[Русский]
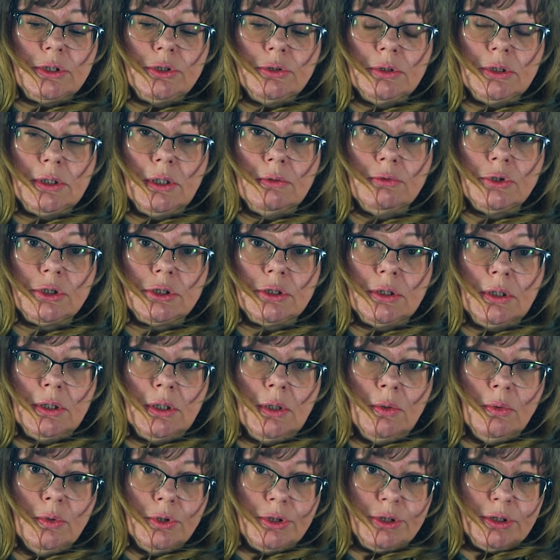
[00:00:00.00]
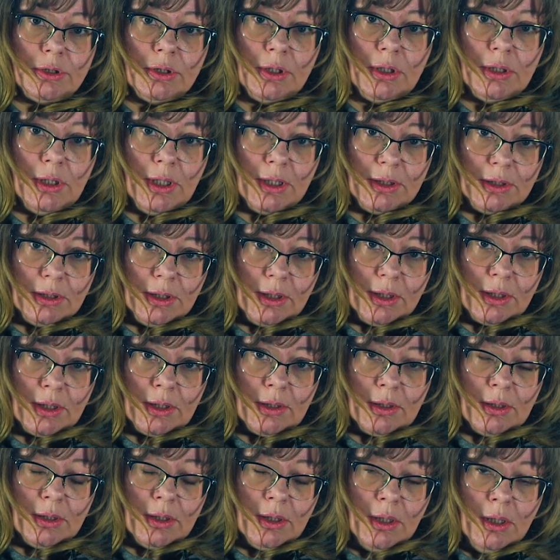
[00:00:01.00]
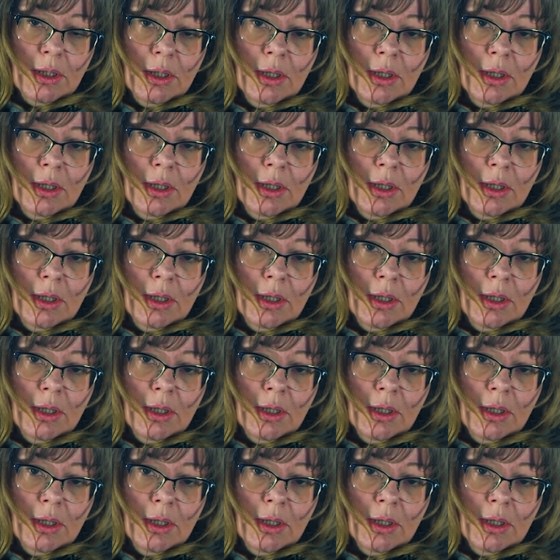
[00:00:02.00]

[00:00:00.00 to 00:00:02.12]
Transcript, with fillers: счет того, что она очень гладкая –